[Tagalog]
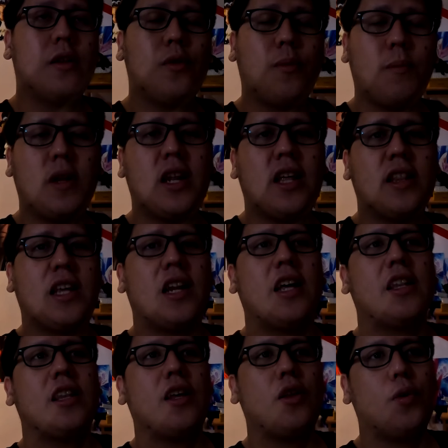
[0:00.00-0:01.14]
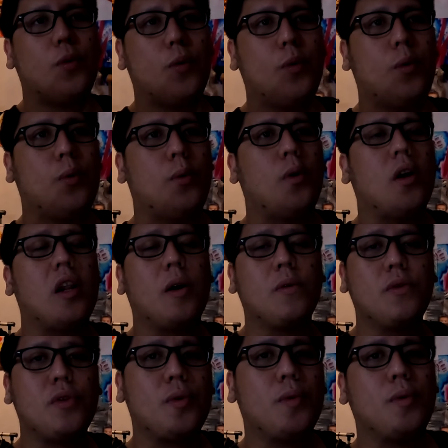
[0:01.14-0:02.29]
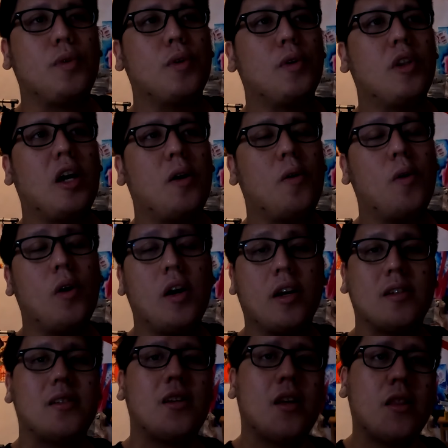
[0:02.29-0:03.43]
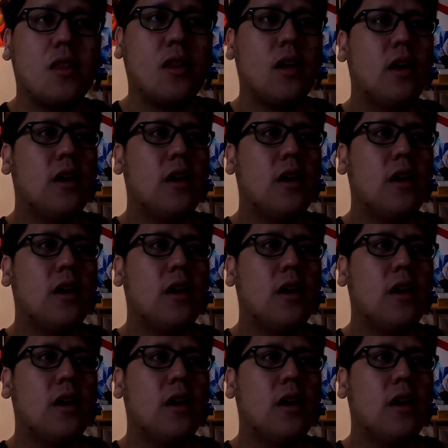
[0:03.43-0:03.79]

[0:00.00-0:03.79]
nung binenta natin yung Cloud Studio na Hokage set